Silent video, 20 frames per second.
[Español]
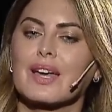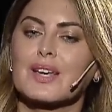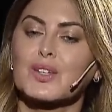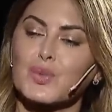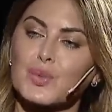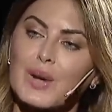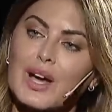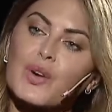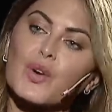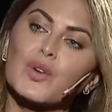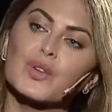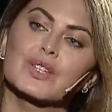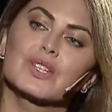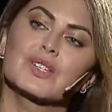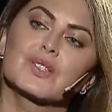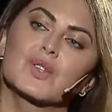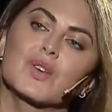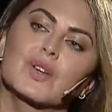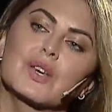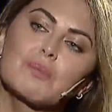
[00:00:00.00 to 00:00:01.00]
es una
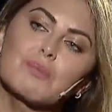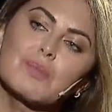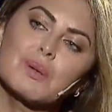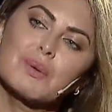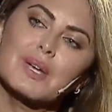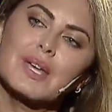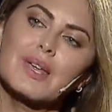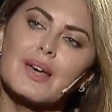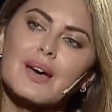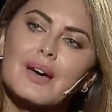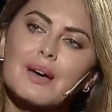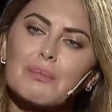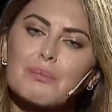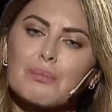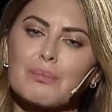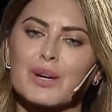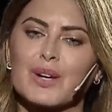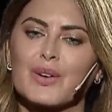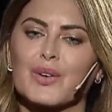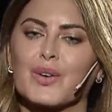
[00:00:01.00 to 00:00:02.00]
condición en mi vida,
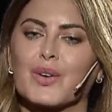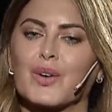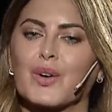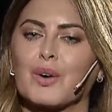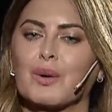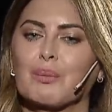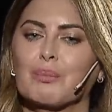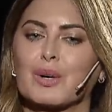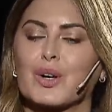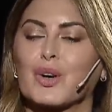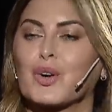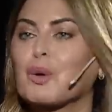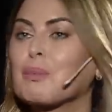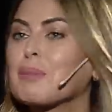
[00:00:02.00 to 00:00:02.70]
pero, pero